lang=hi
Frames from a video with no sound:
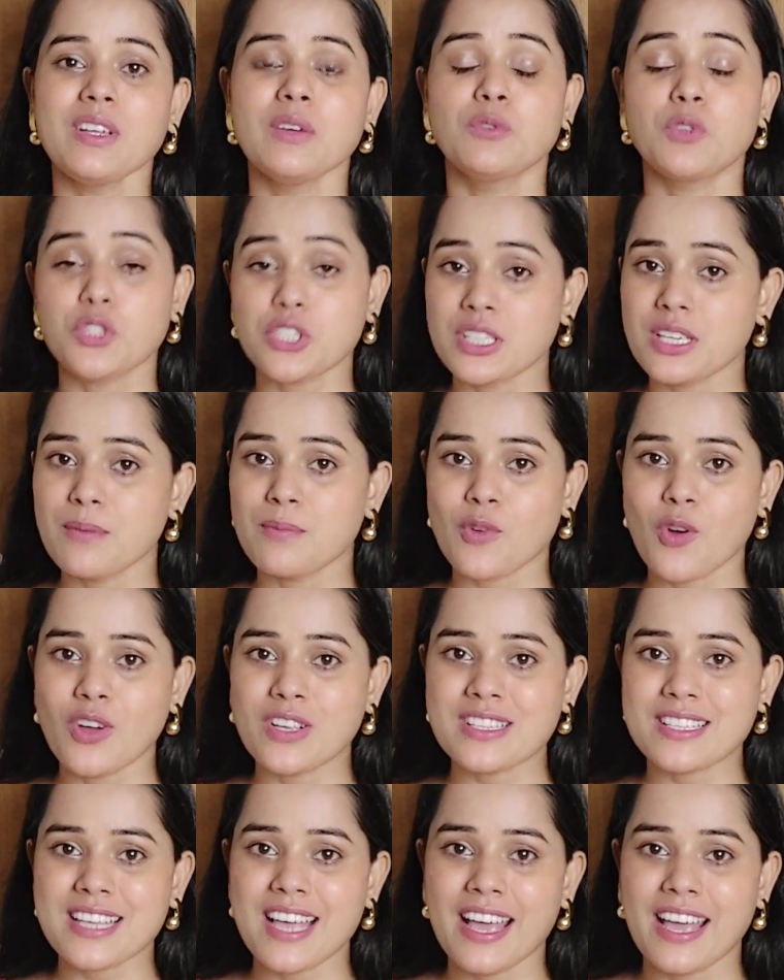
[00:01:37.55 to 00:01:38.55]
वो सीरम
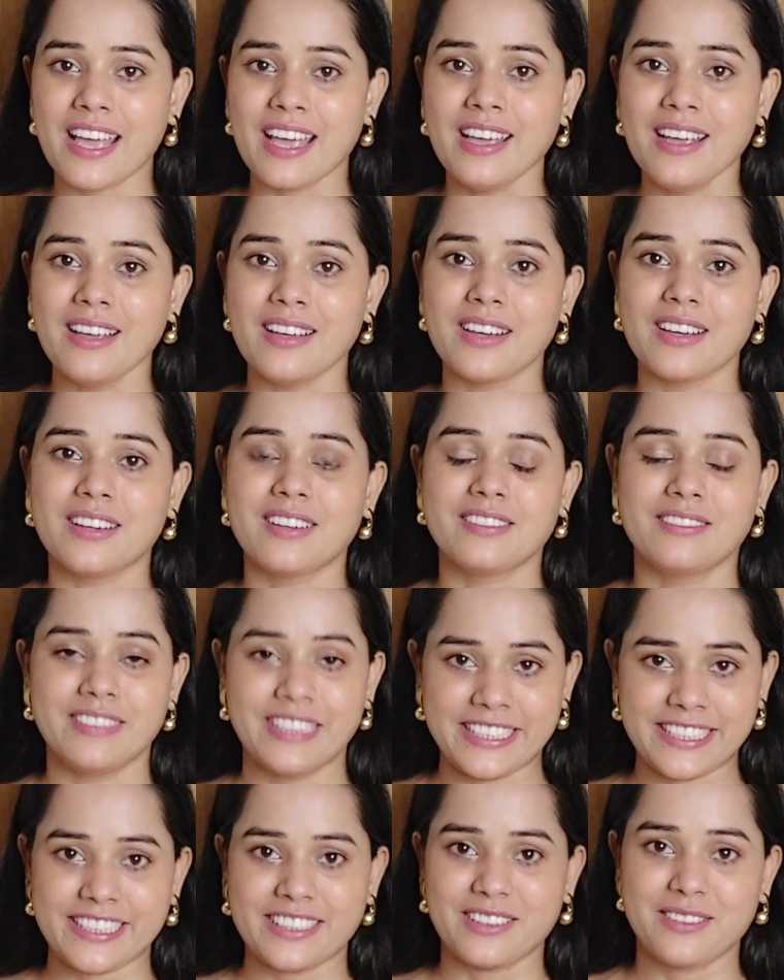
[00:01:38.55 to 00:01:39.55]
कौन सा है
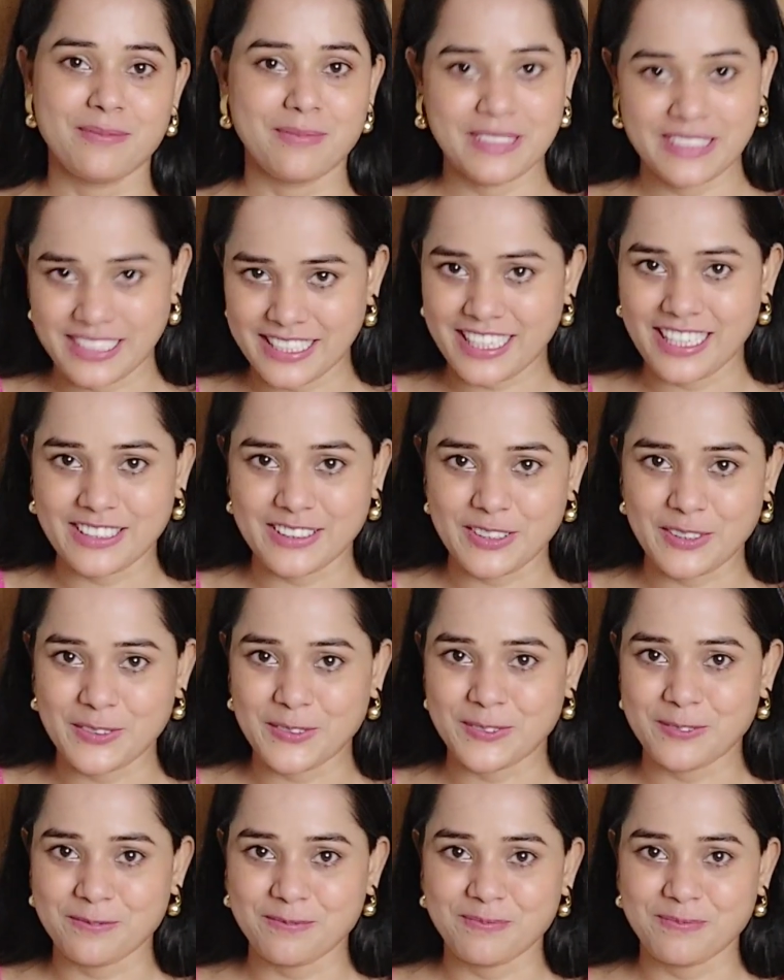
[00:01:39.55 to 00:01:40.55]
वेट मैं दिखाती हूँ